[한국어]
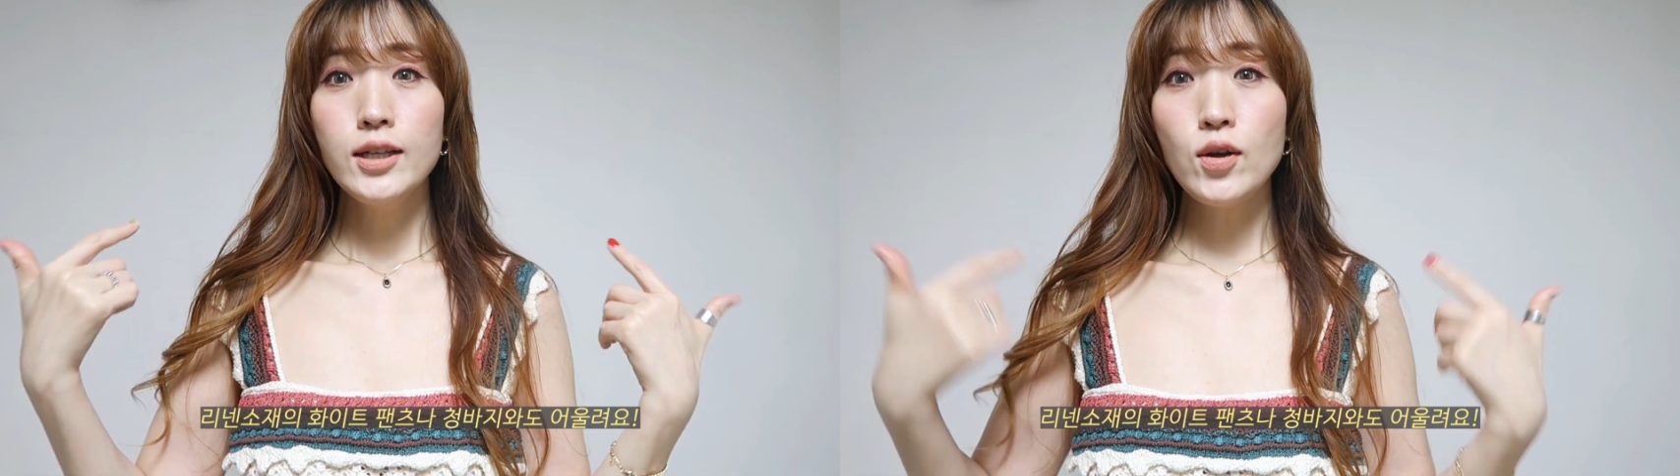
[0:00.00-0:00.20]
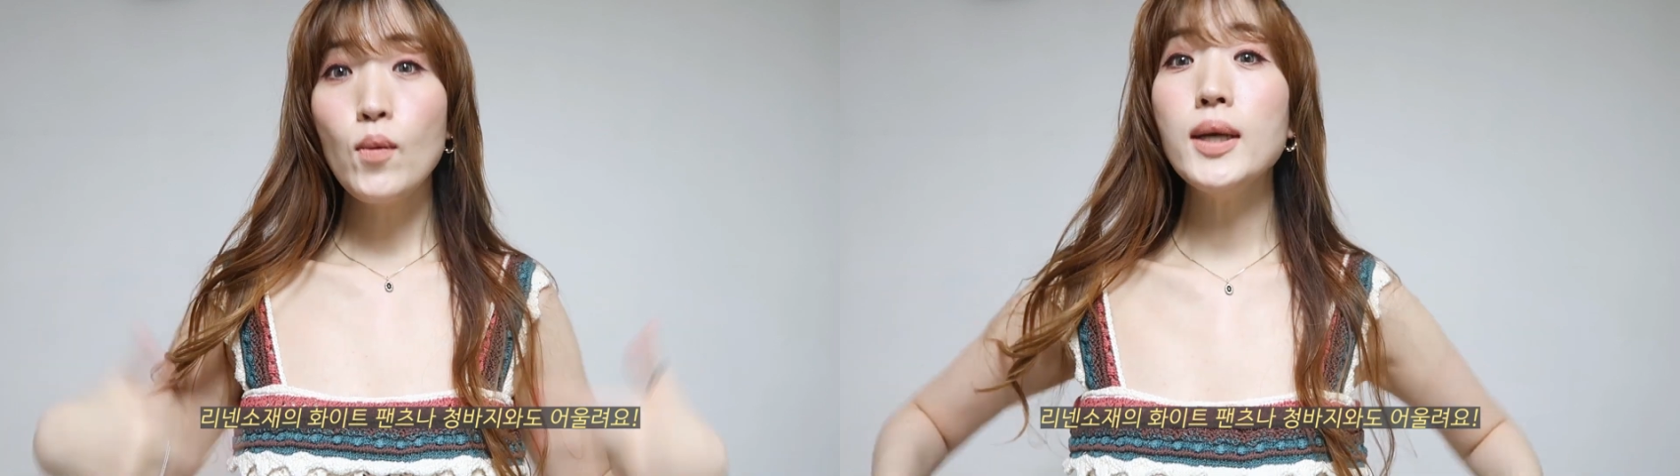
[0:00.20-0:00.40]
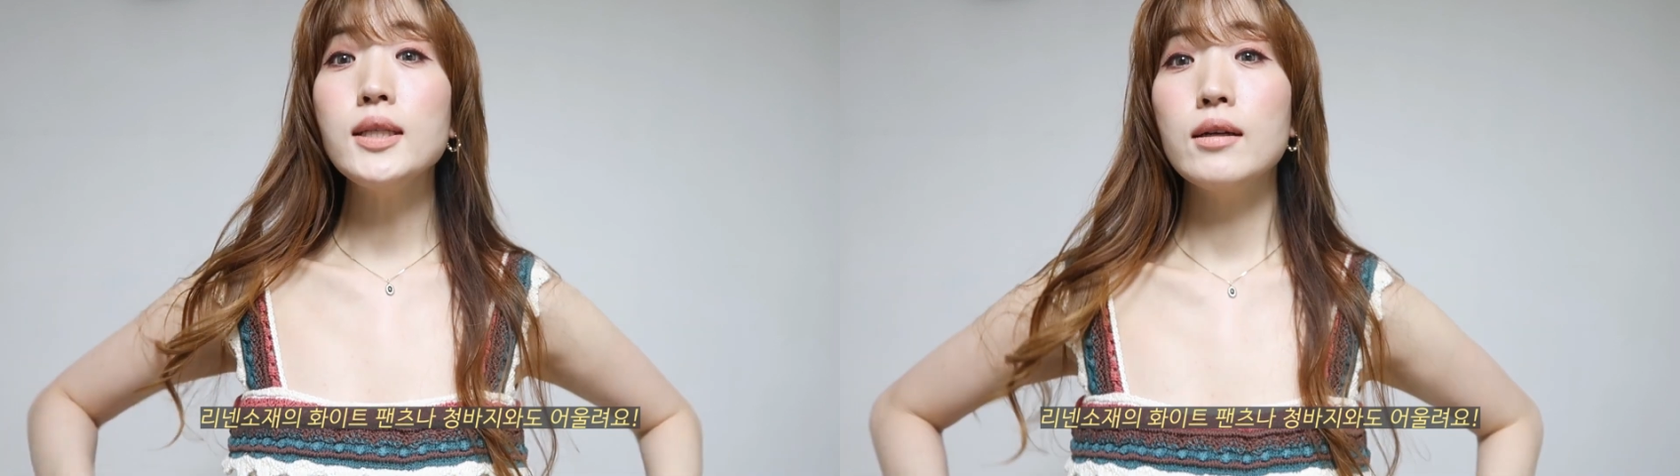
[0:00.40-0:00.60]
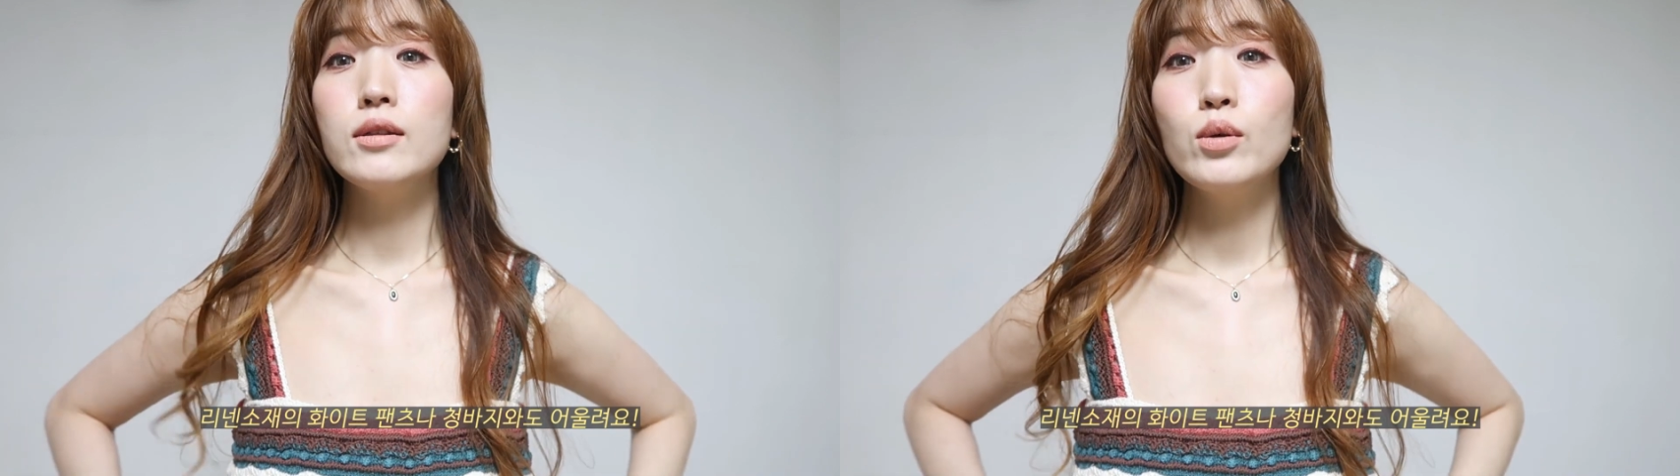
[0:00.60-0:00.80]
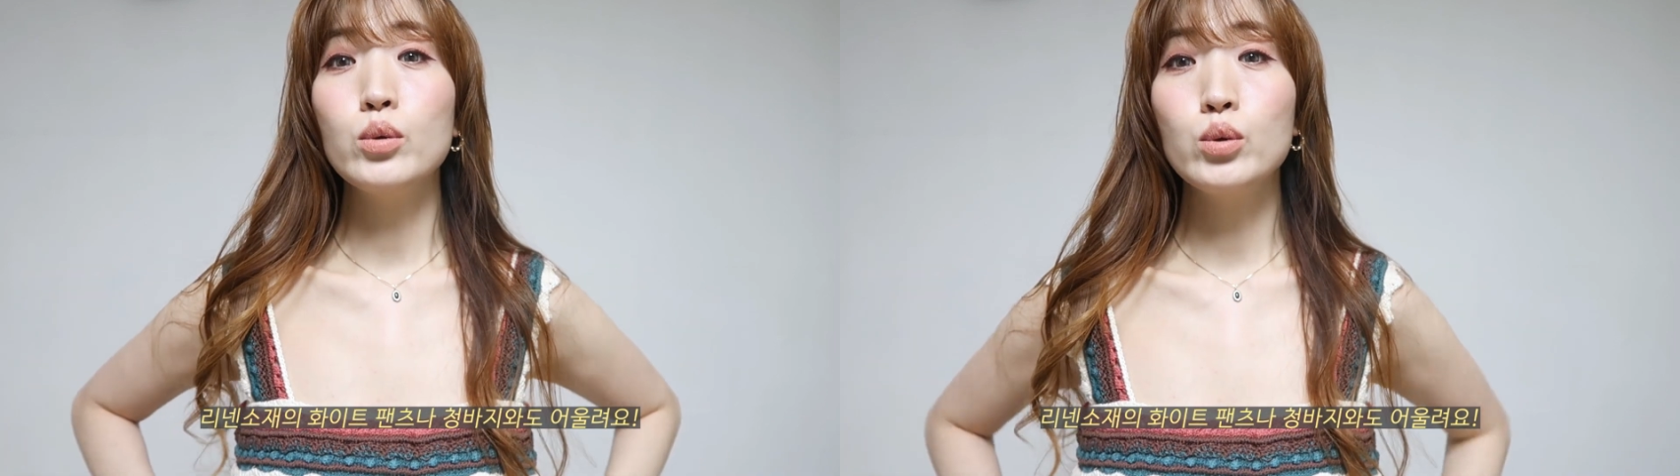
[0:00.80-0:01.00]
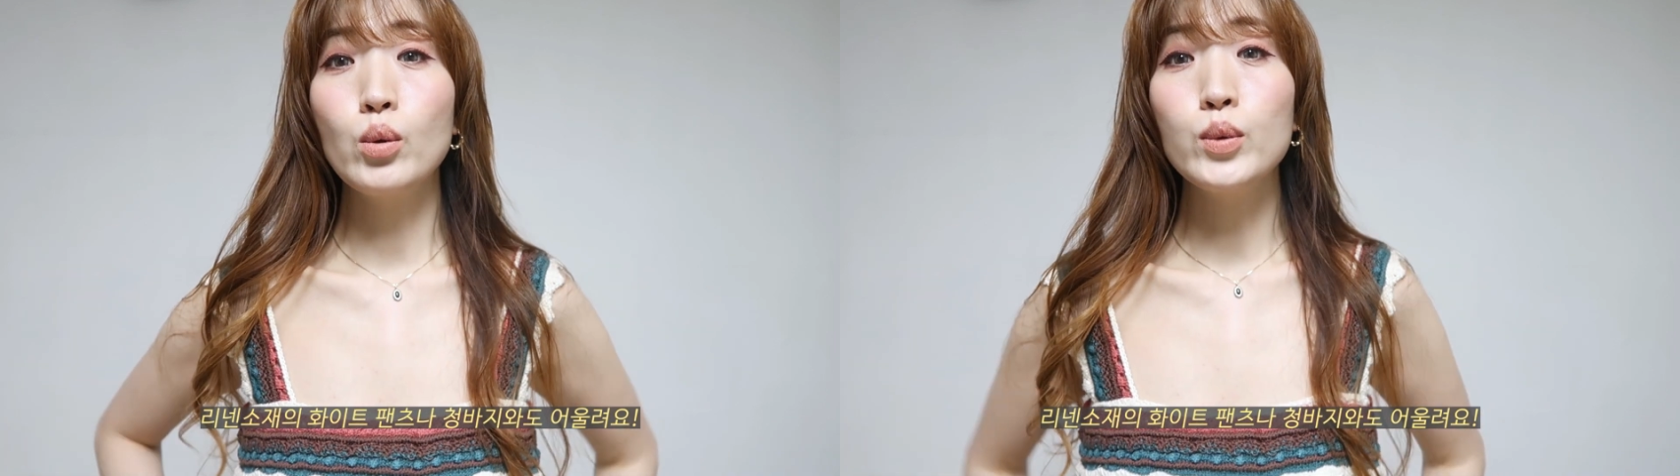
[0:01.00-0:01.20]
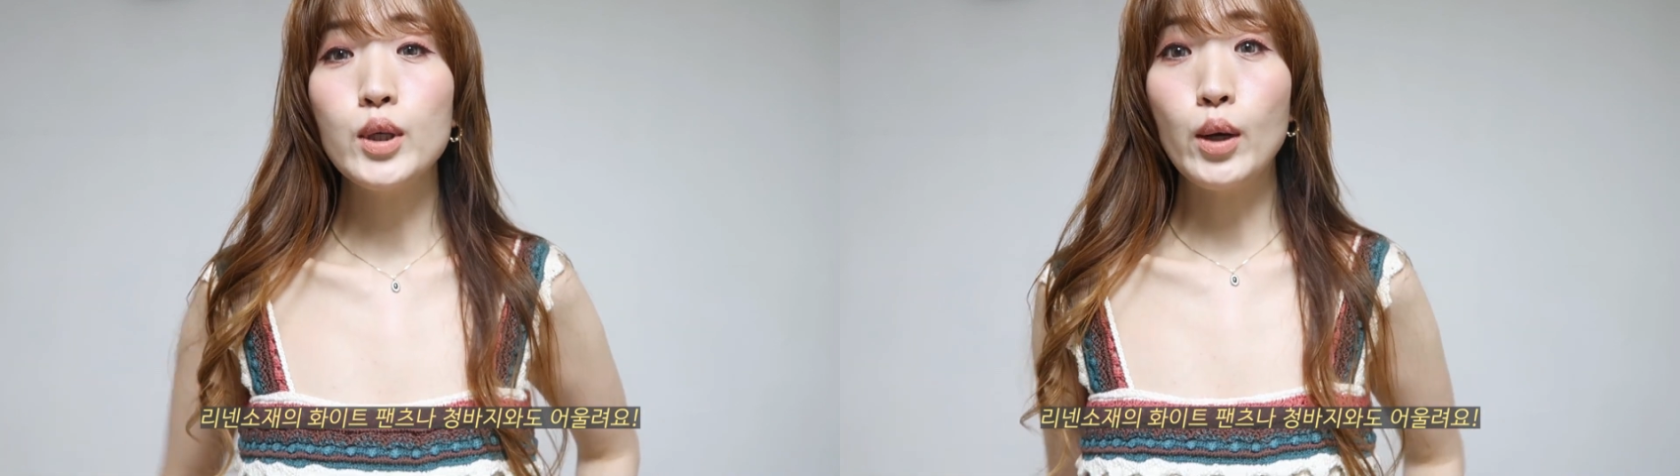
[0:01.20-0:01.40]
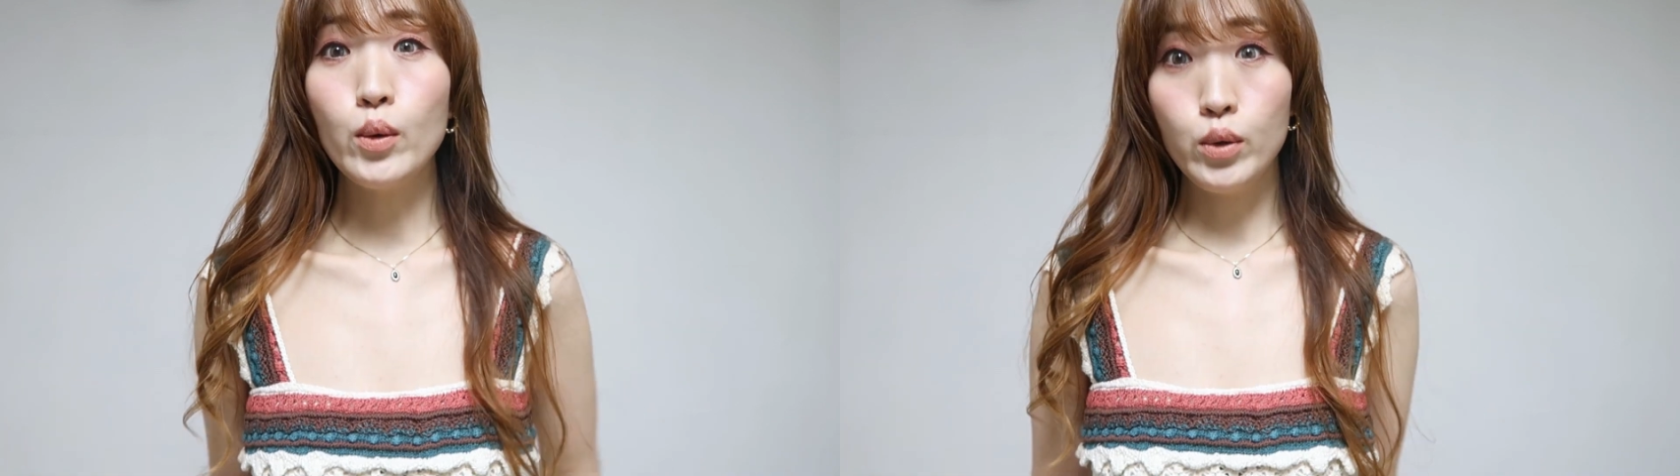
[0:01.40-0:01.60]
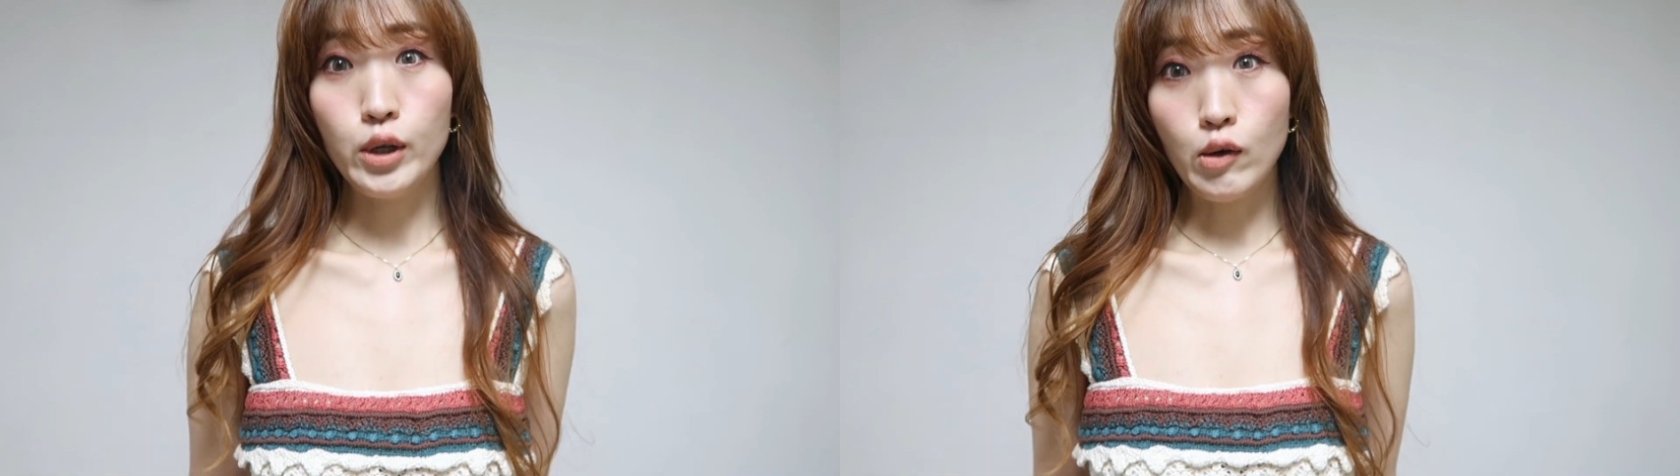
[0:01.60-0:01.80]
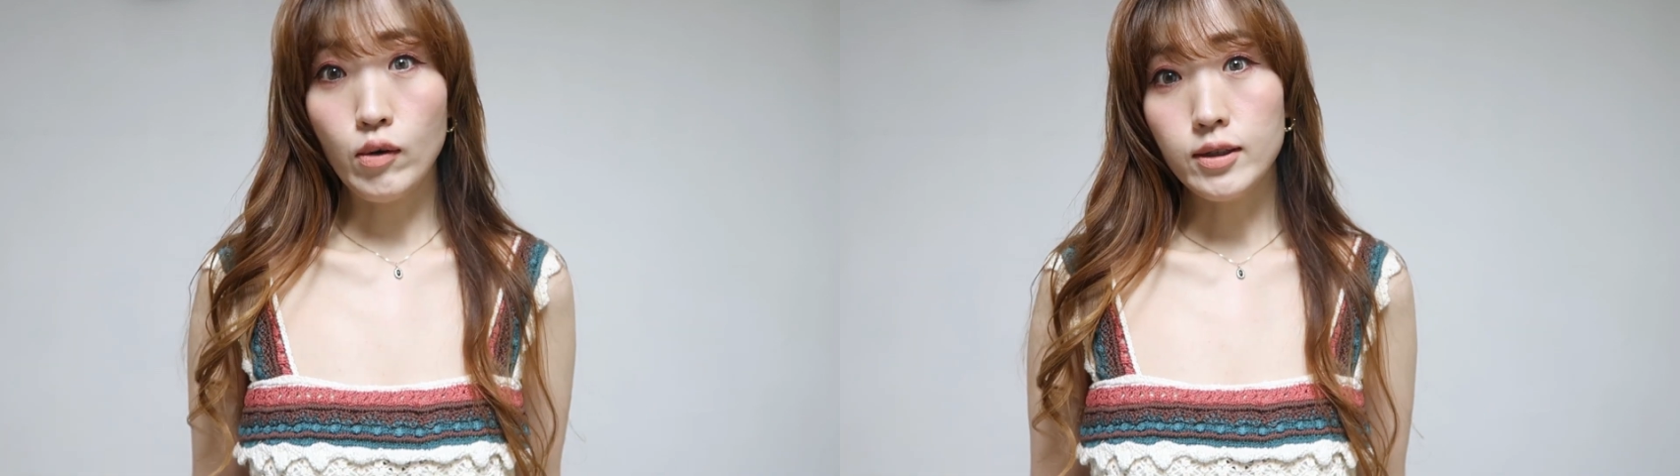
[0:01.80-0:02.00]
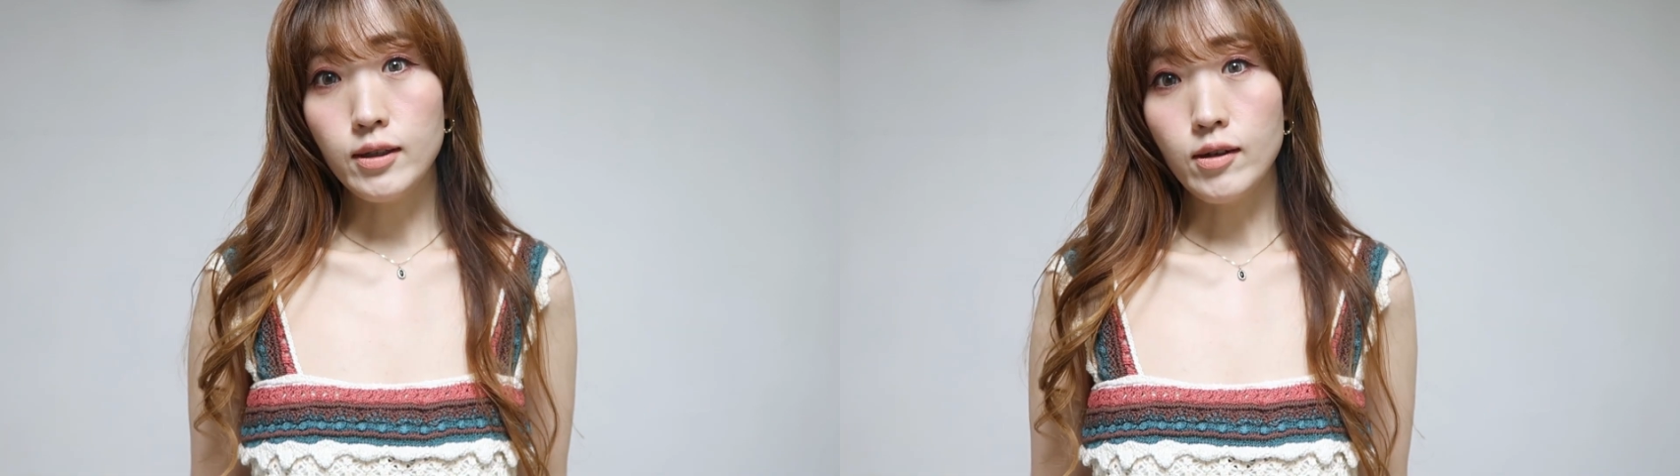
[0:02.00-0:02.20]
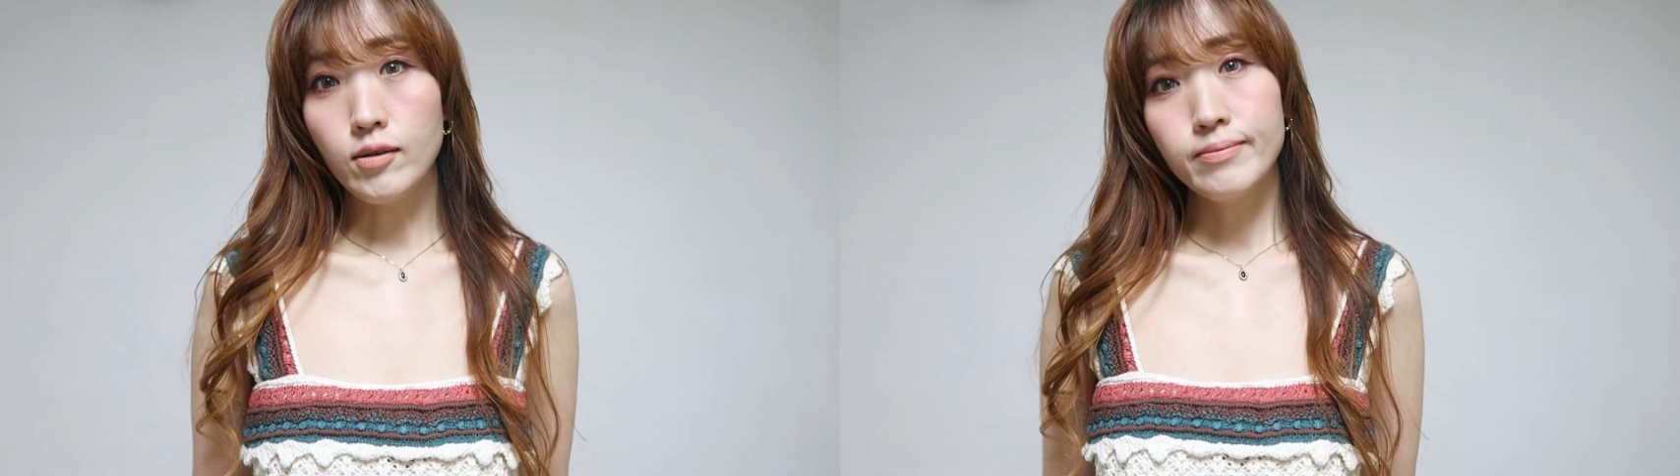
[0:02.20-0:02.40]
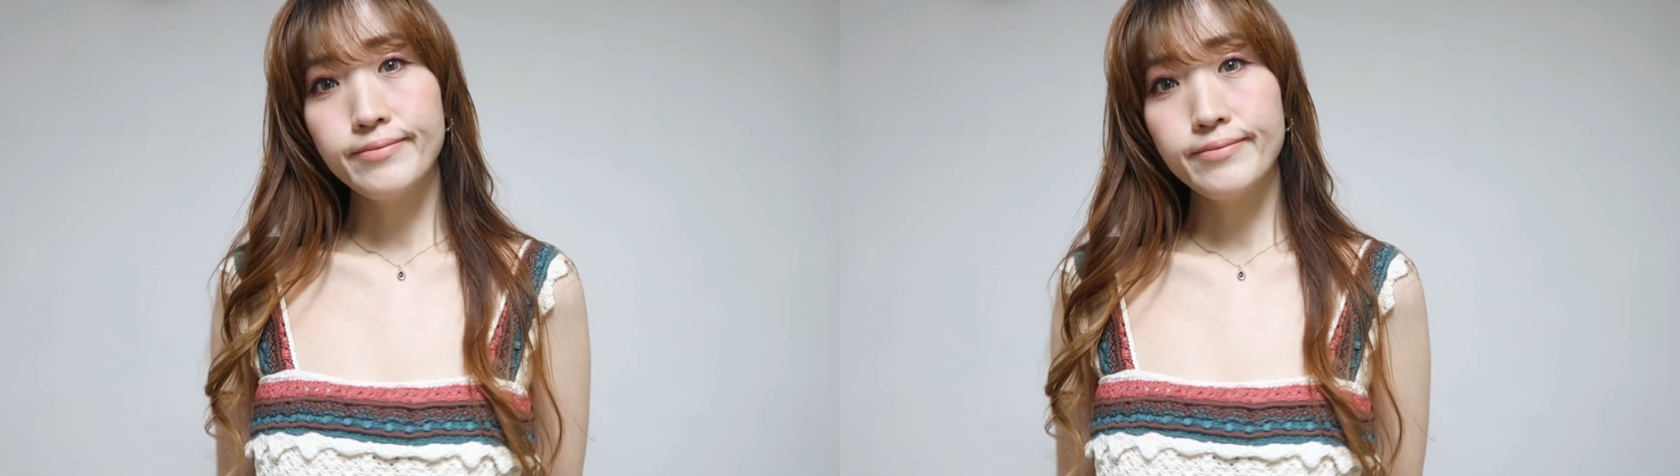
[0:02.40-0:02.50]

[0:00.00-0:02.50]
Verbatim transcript: 청바지 같은 것도 너무 잘 어울릴 것 같아요.